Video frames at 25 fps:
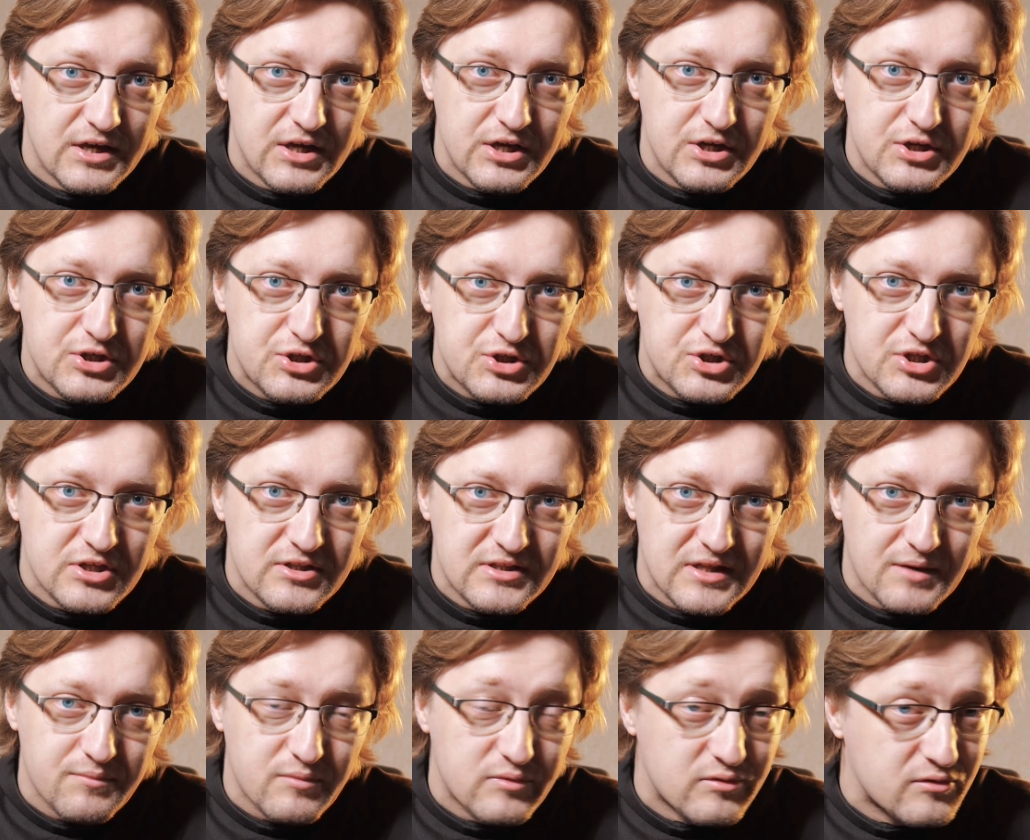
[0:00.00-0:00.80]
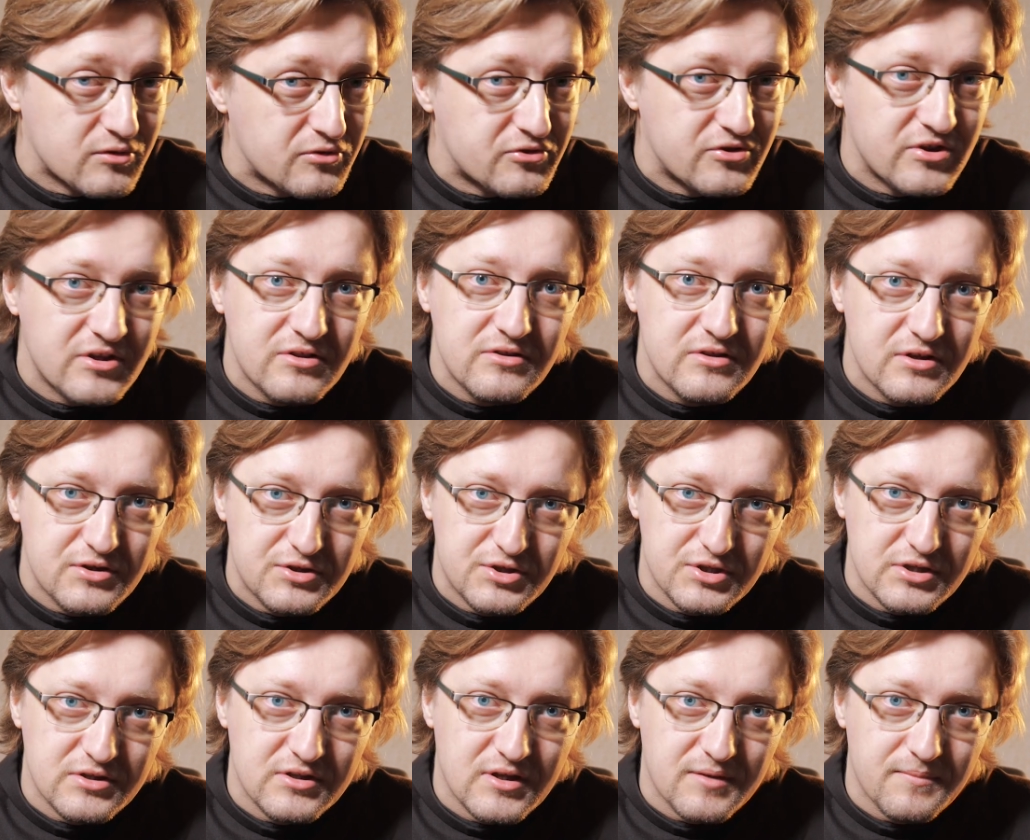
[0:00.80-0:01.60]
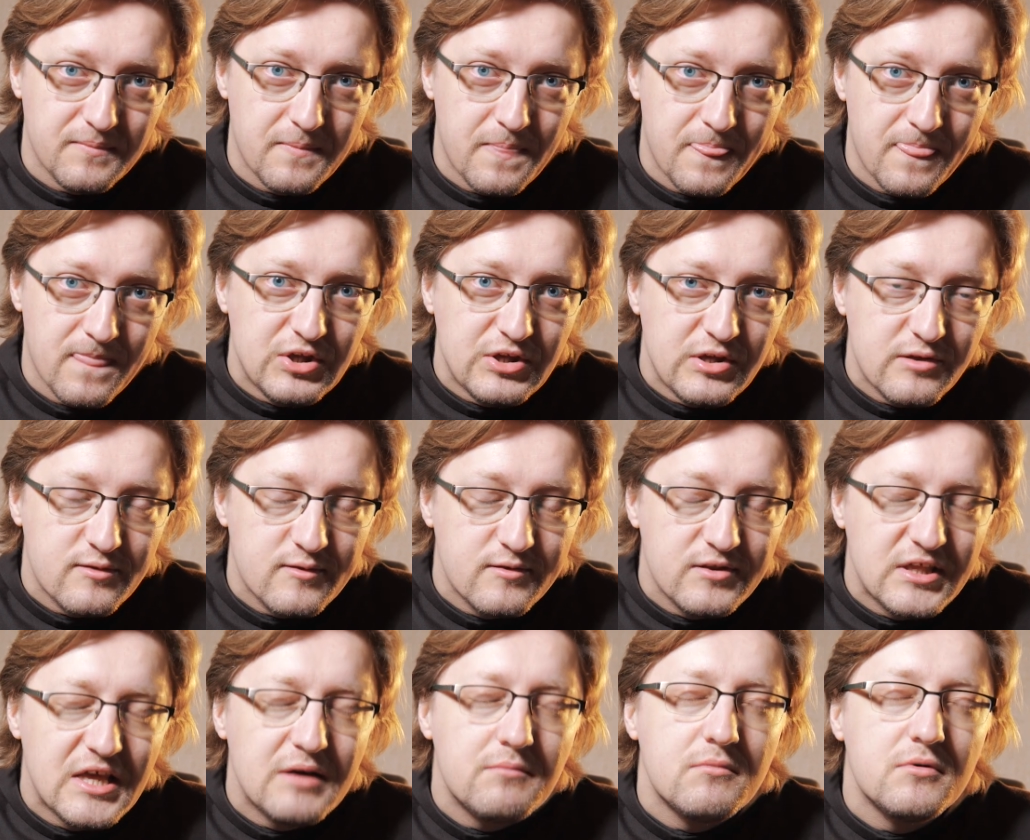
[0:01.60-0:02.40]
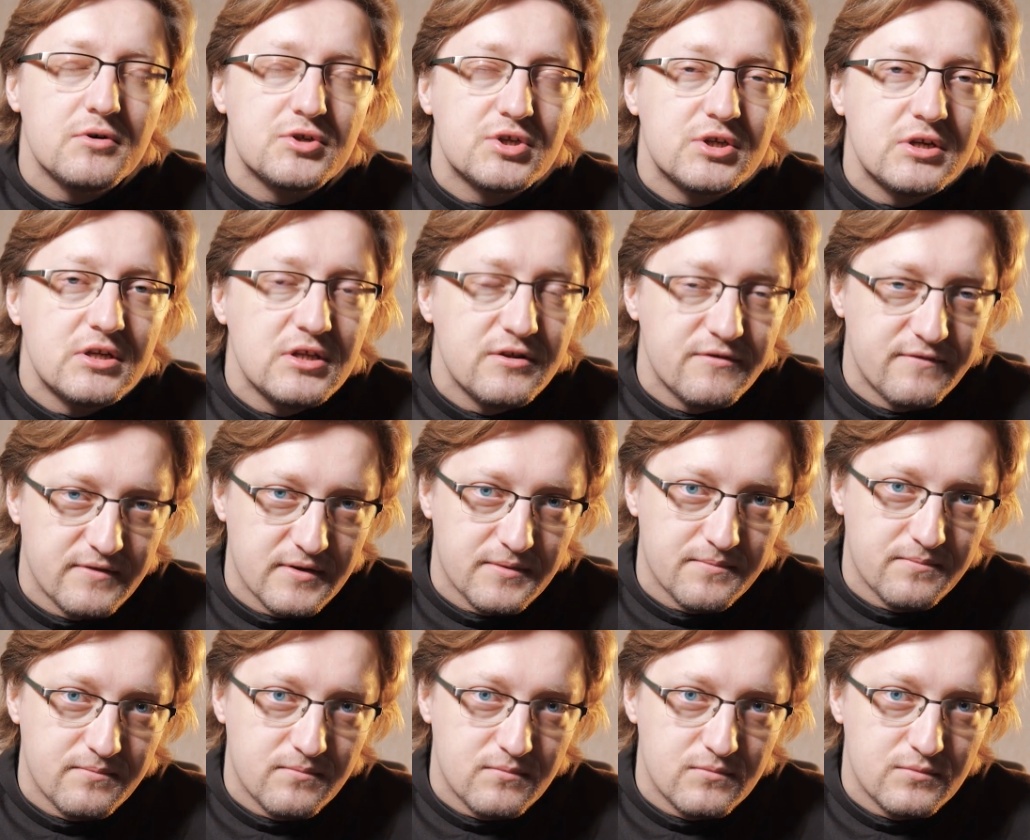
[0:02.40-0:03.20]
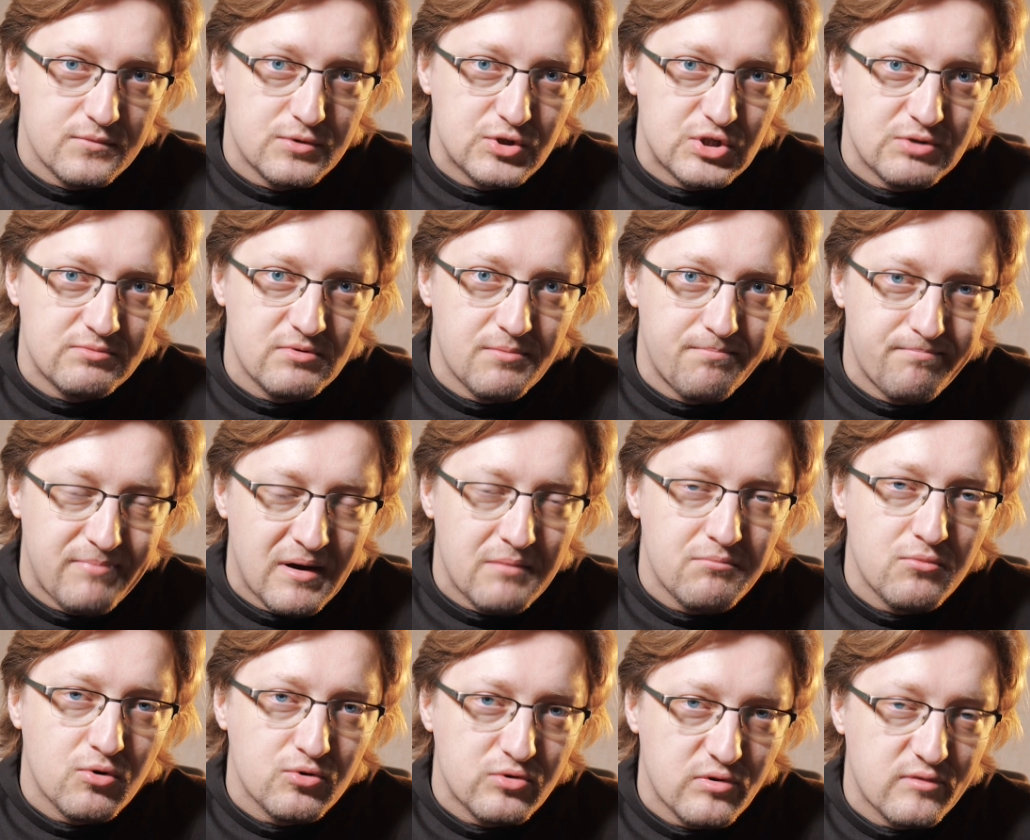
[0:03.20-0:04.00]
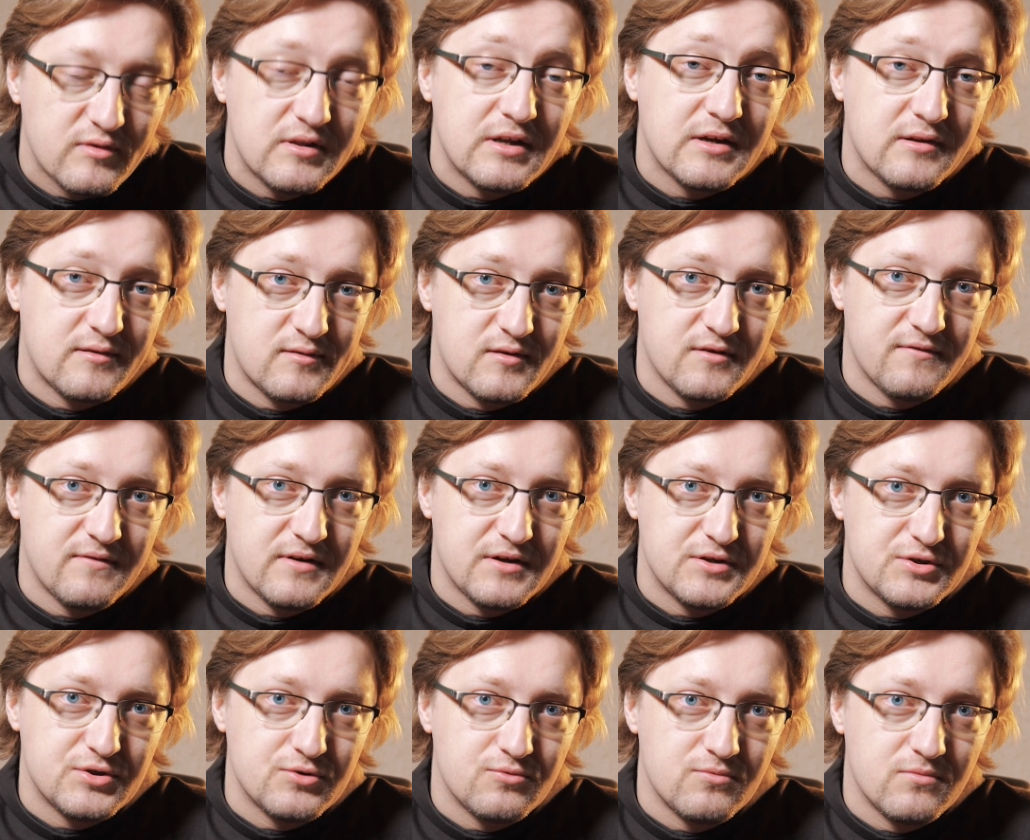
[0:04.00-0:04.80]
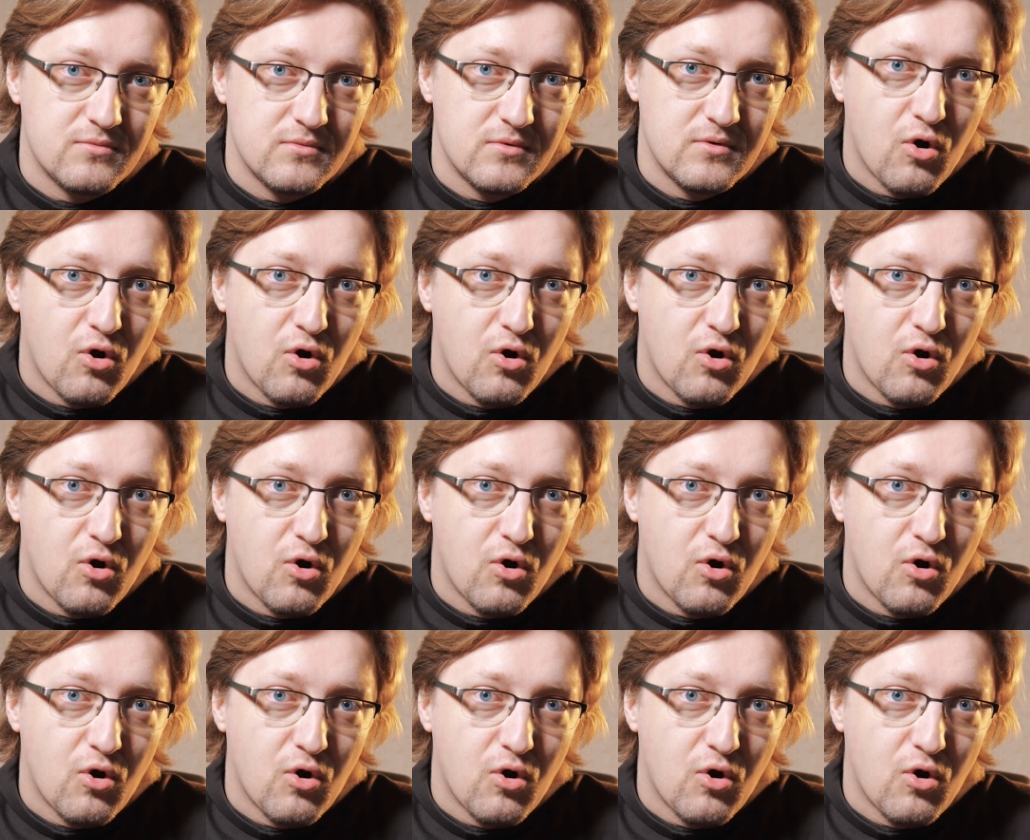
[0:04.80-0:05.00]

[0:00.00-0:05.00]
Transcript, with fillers: I czytam, codziennie czytam. Jest niemożliwe, żeby Pan mógł to zlekceważył.